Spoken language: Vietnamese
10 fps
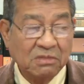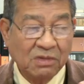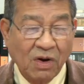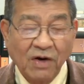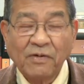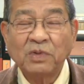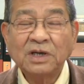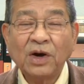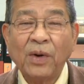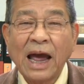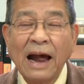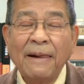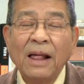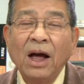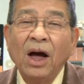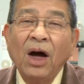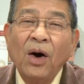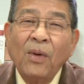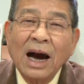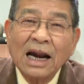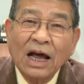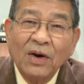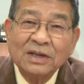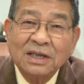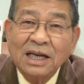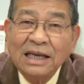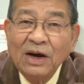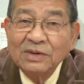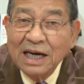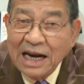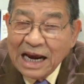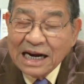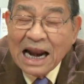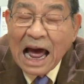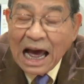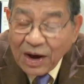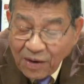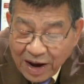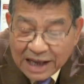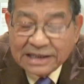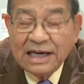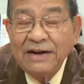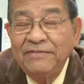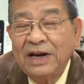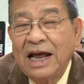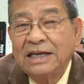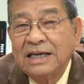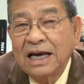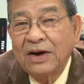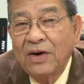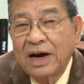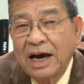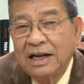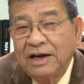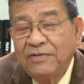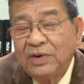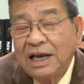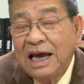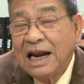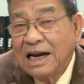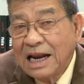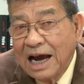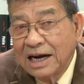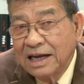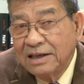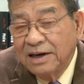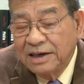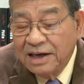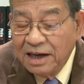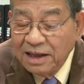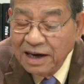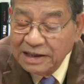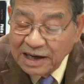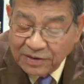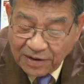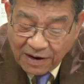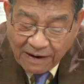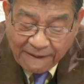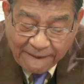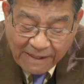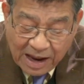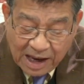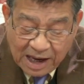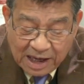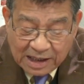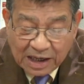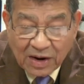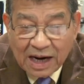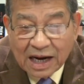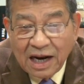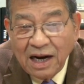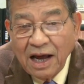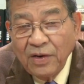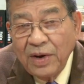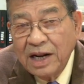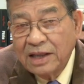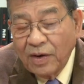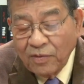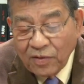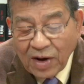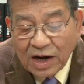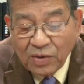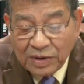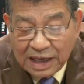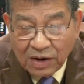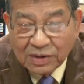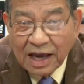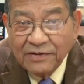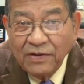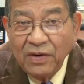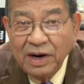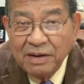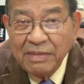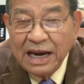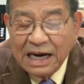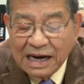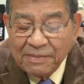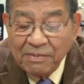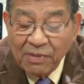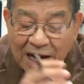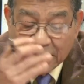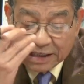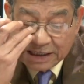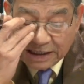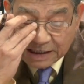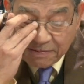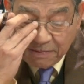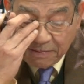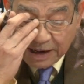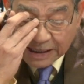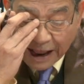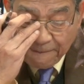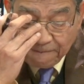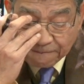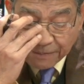hồi phục sức khỏe hoặc là có rất nhiều gia đình đã có người chết vì đại dịch họ cần những phút yên lặng để tưởng nhớ tới người thân của họ thì đó là cái lời khuyên tổng quát của nhiều thành phố ở nước Mỹ năm 1918